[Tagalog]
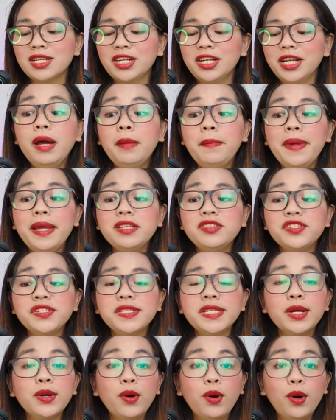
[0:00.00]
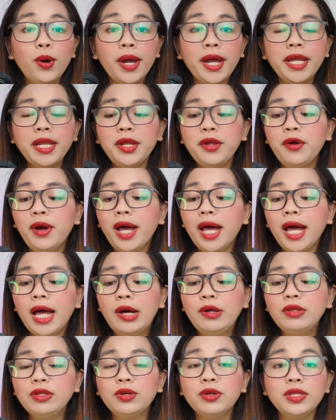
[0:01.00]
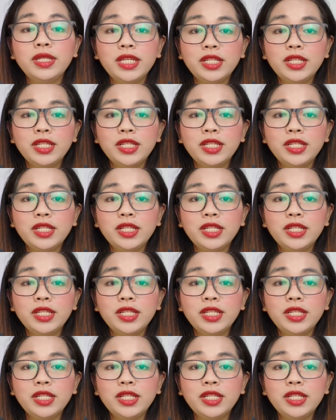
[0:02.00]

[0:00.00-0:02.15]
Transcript: Learn. Mga beses, nag-okay na yung account ko